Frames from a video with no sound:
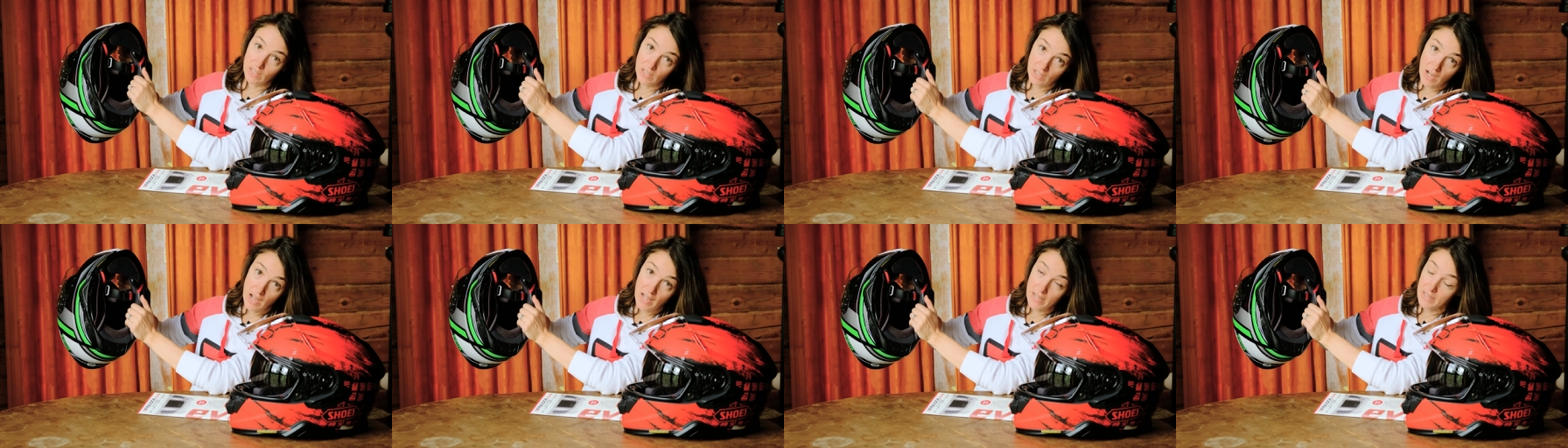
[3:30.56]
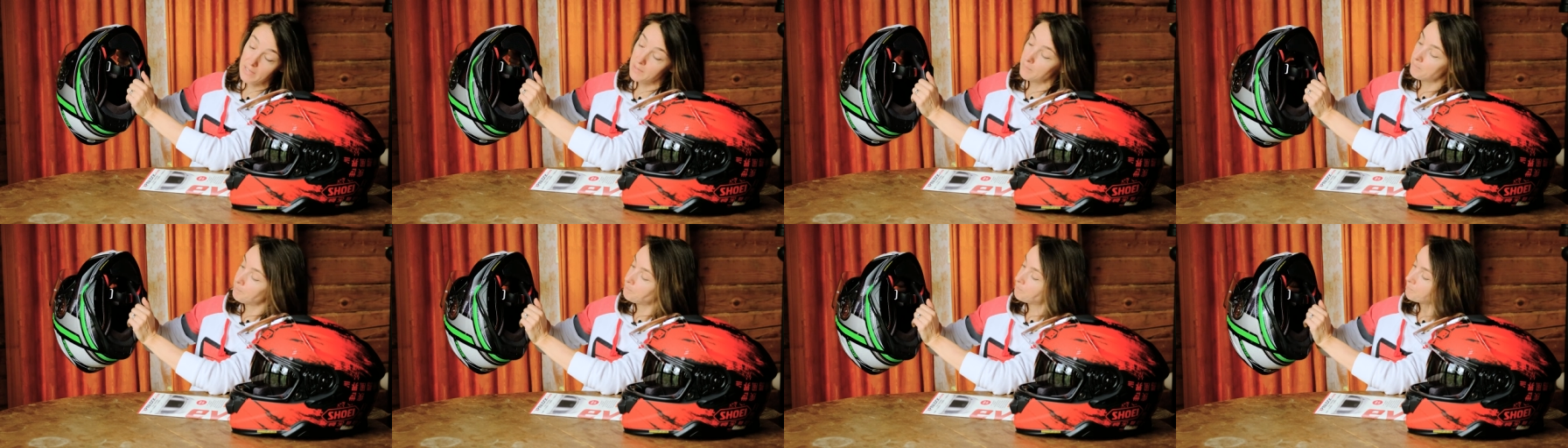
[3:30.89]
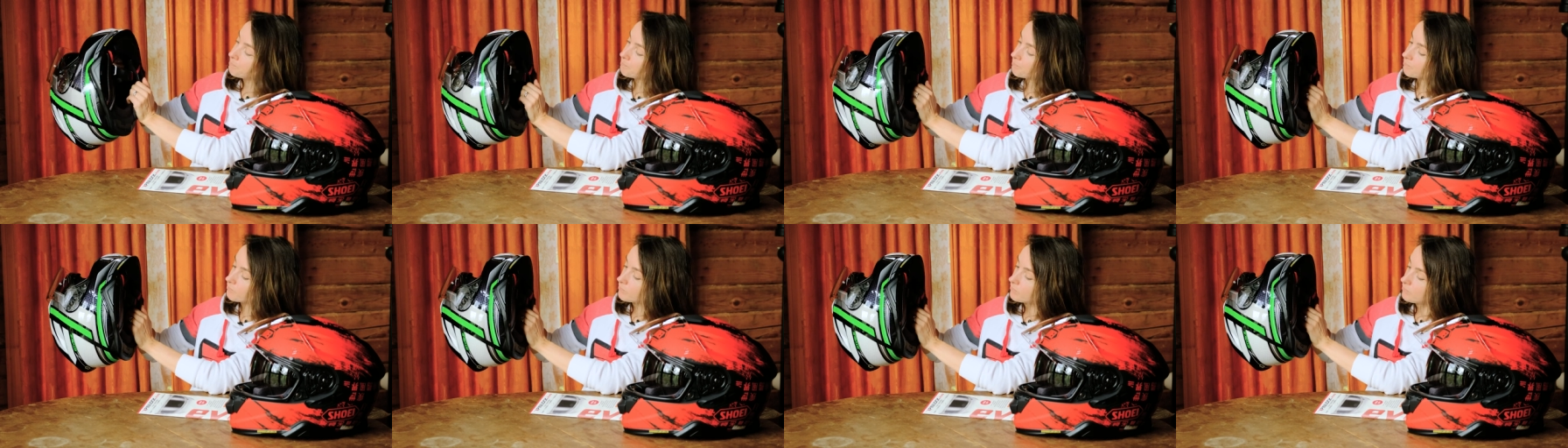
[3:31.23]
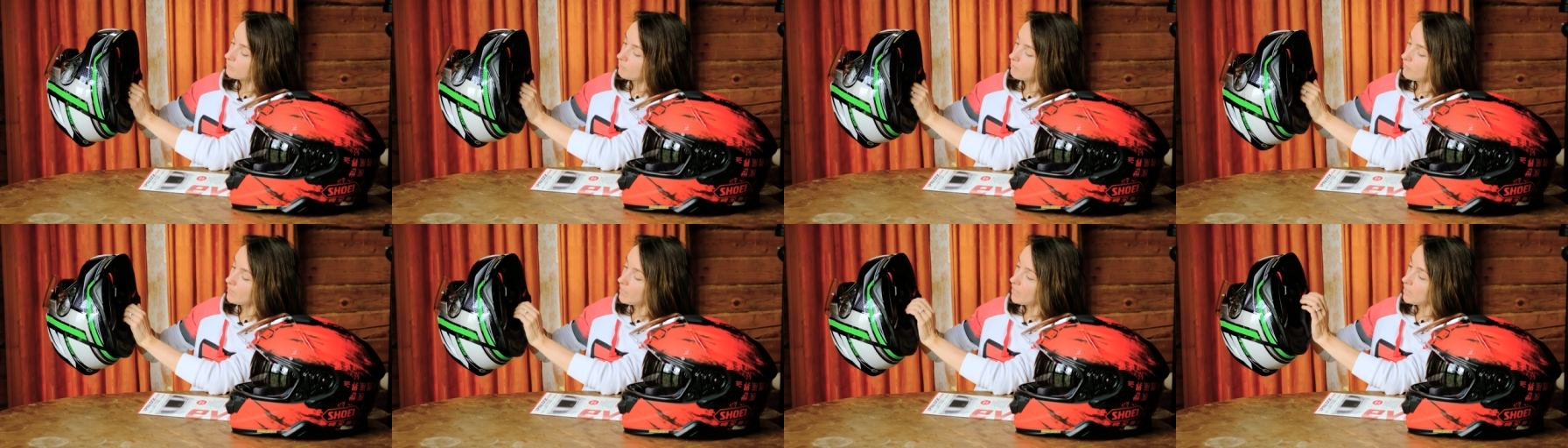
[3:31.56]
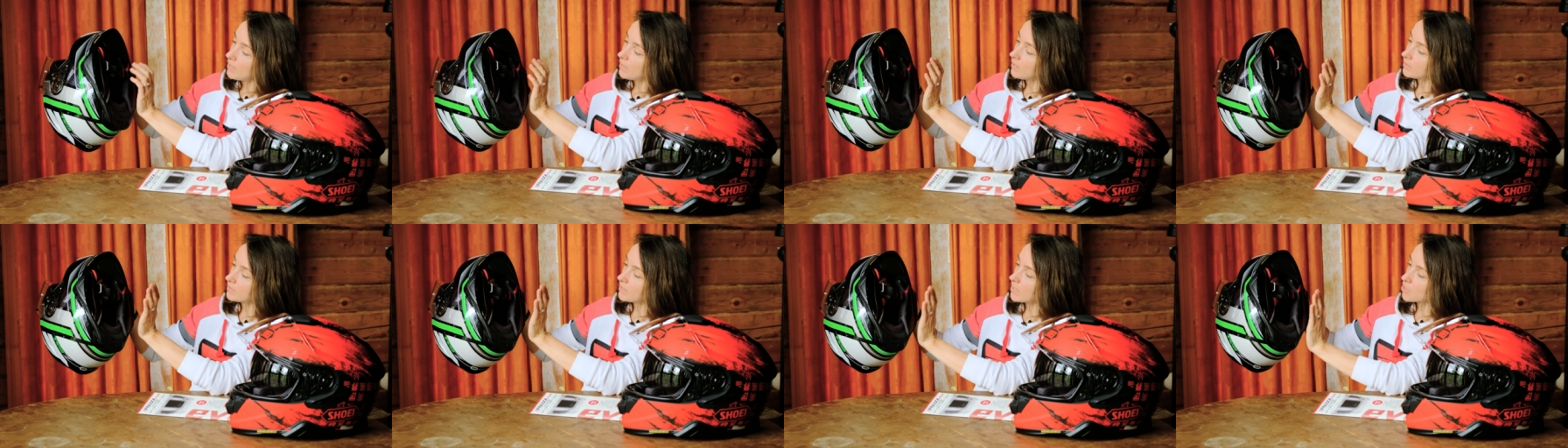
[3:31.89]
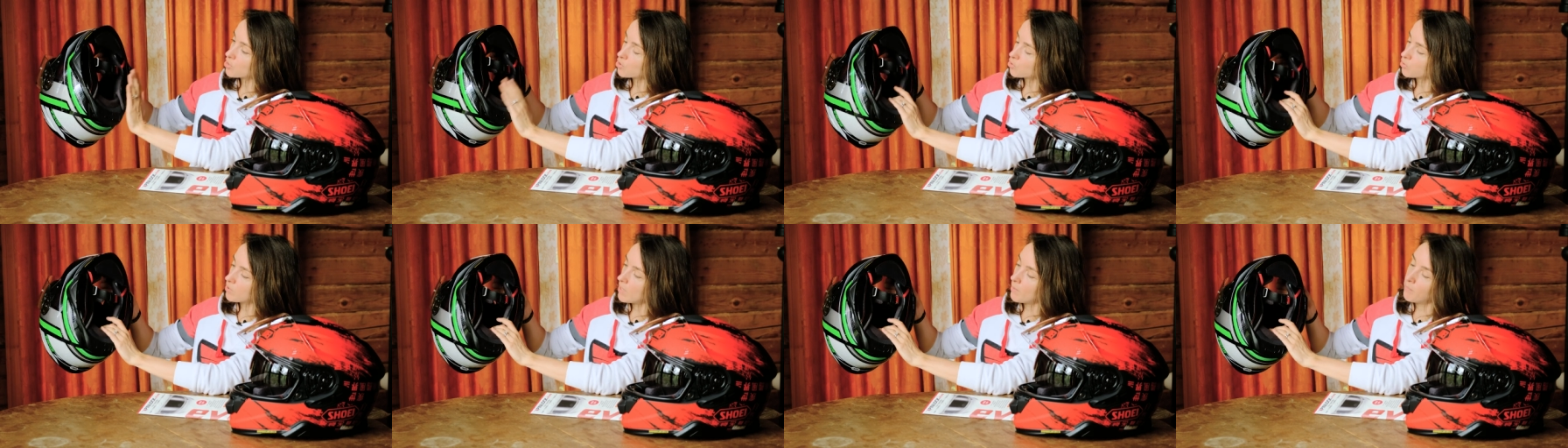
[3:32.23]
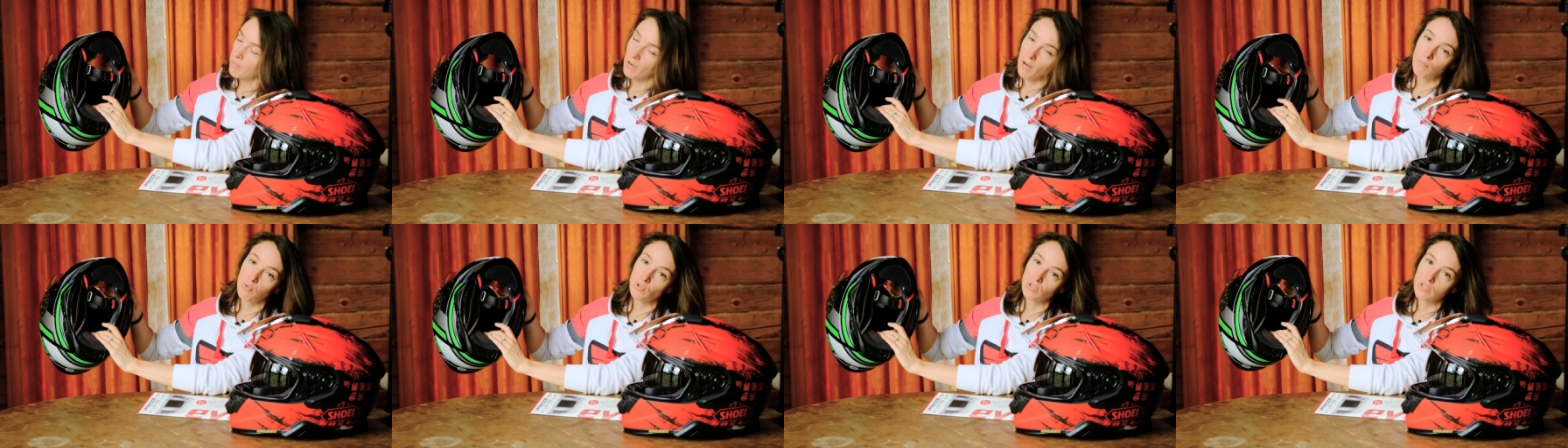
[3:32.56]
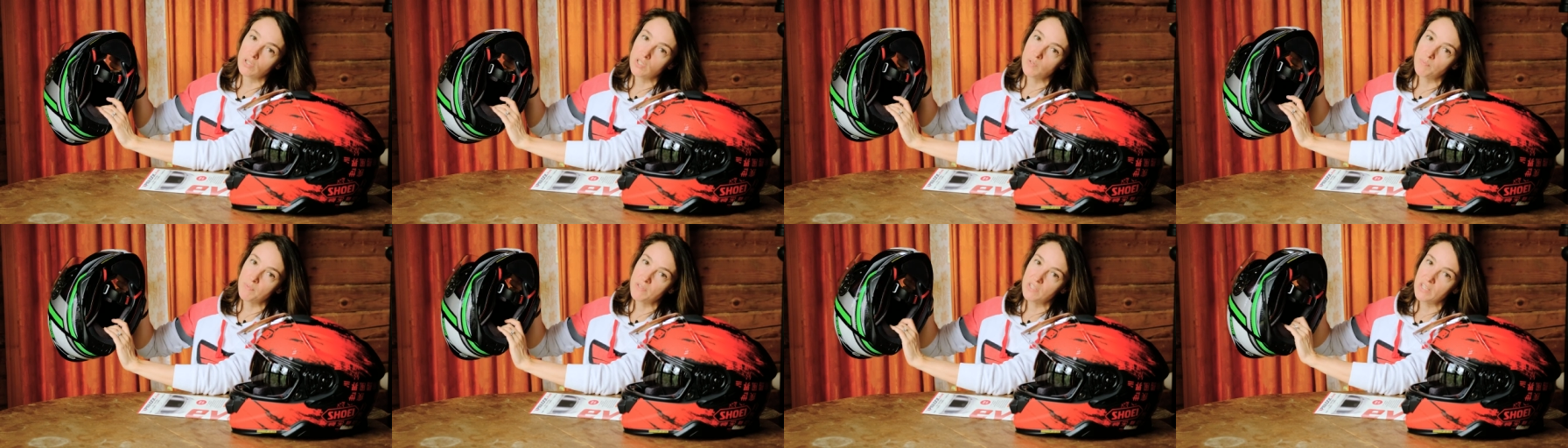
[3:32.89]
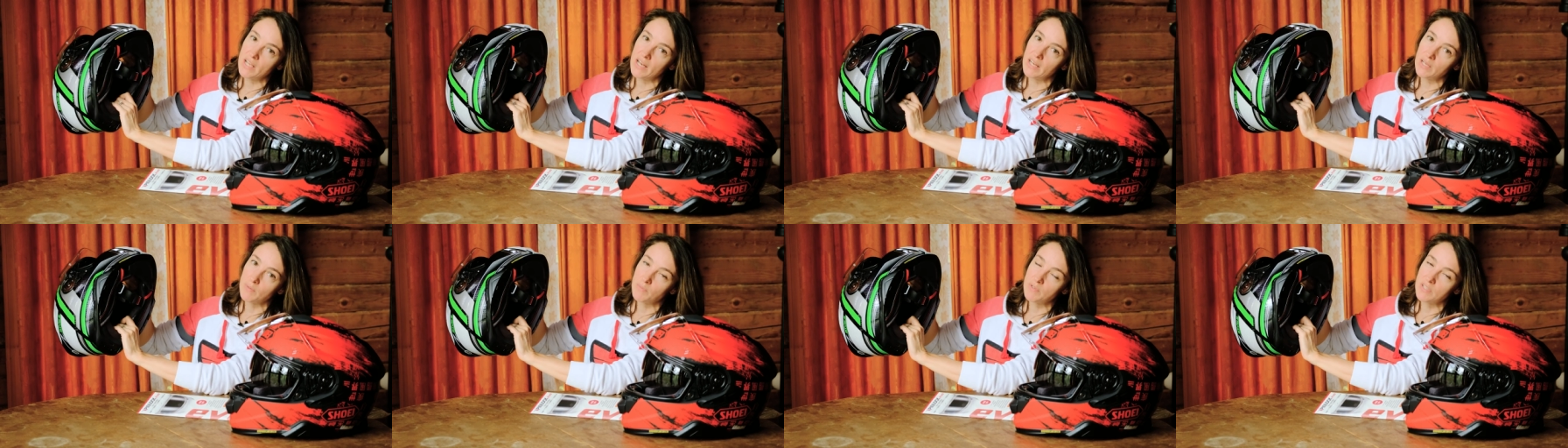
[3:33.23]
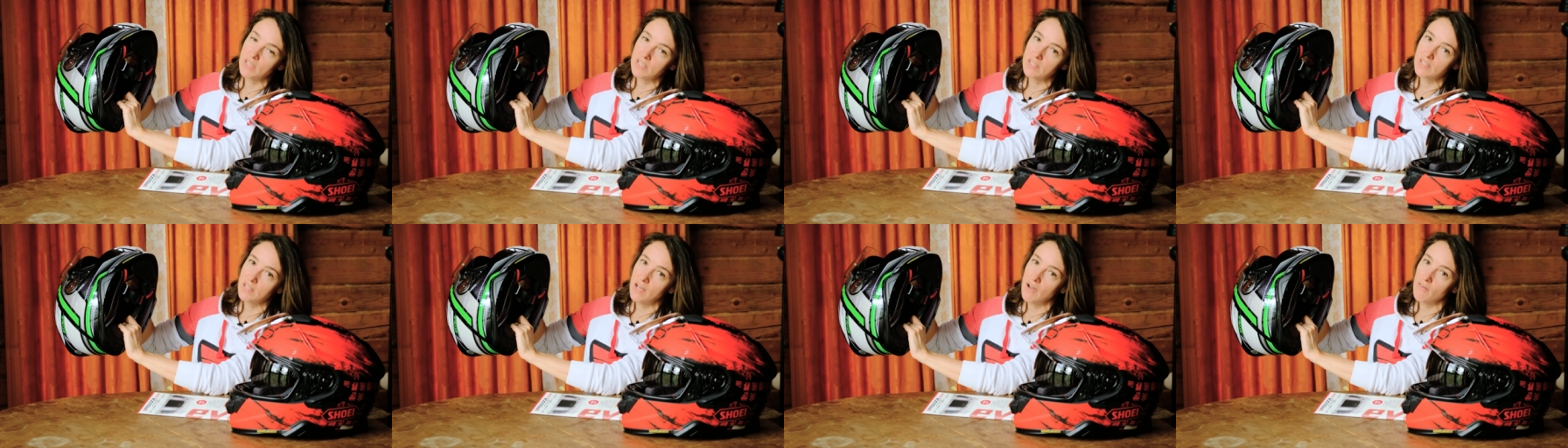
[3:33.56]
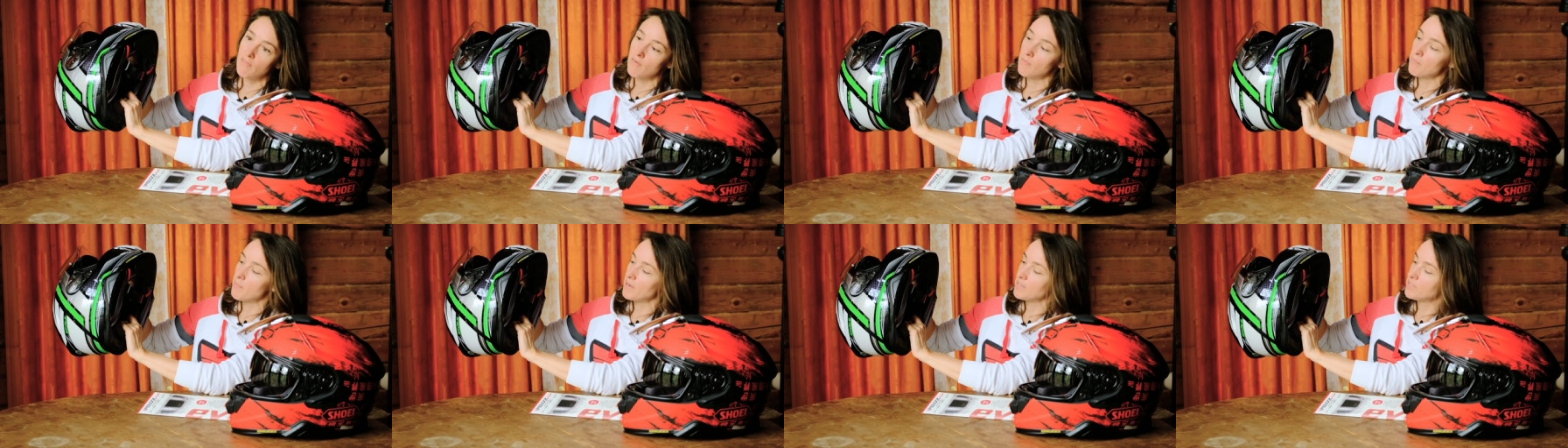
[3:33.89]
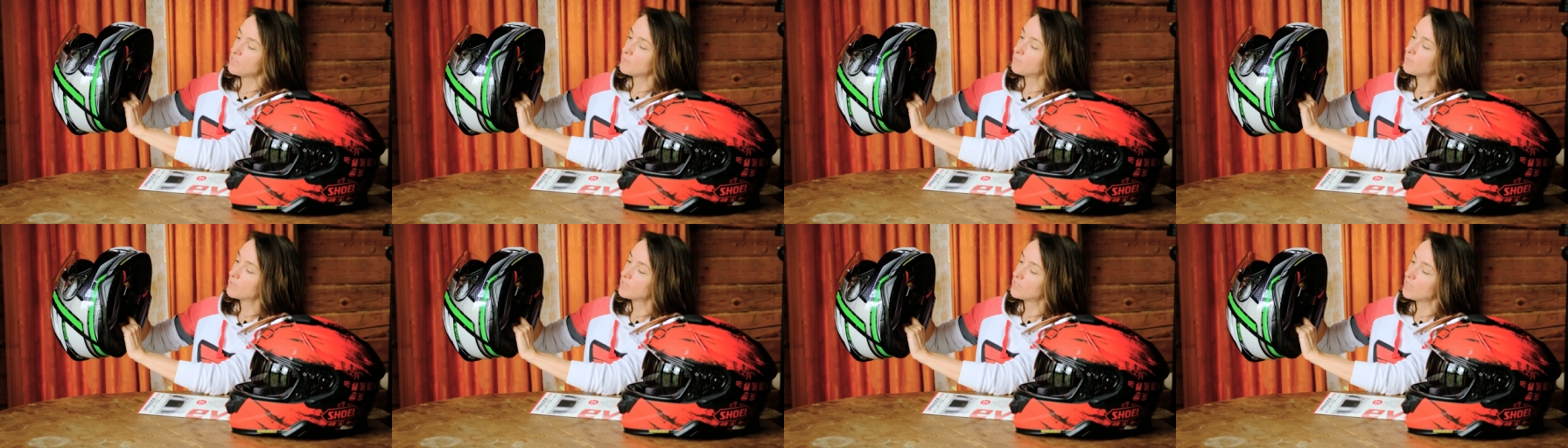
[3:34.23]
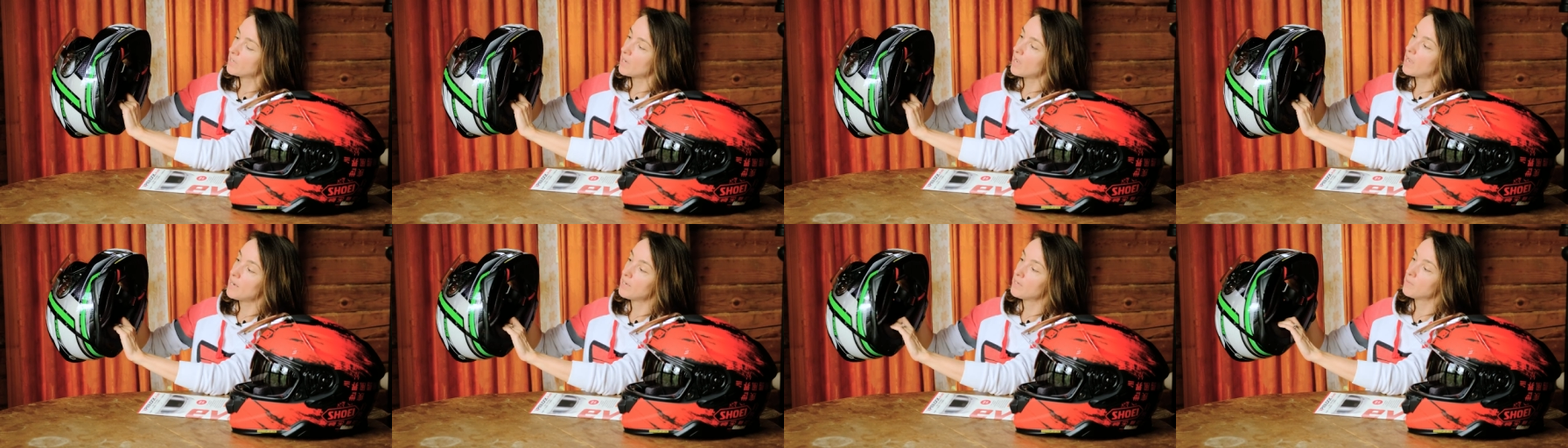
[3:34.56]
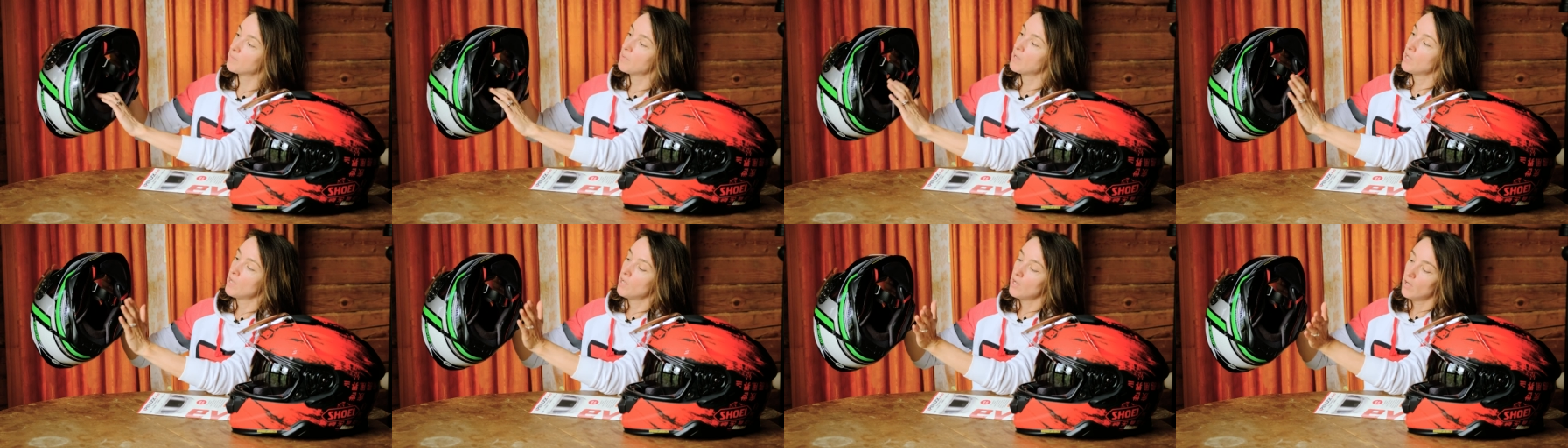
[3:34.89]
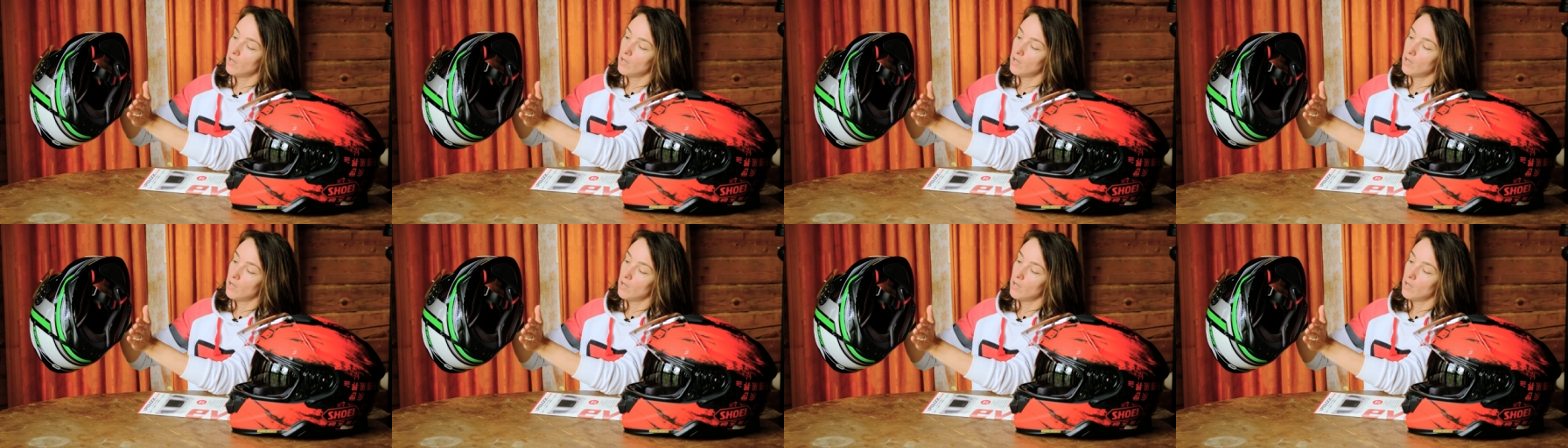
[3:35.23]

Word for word: ткани. А также он обработан специальным составом антибактериальным.